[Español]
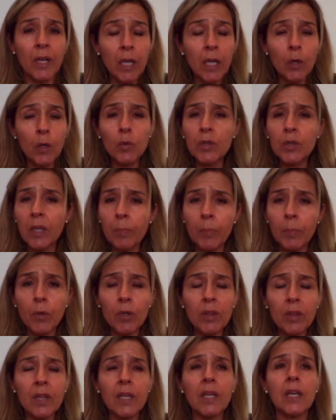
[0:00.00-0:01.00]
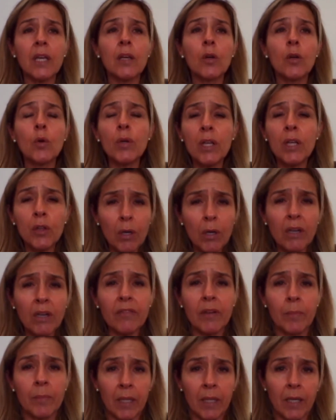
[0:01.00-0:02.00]
Es un deporte que incluye a toda la
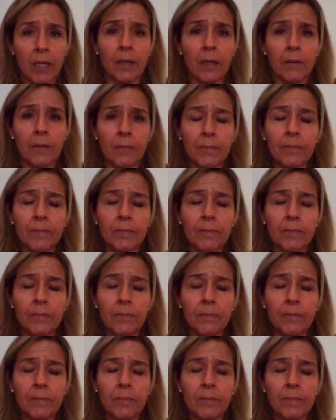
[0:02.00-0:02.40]
familia.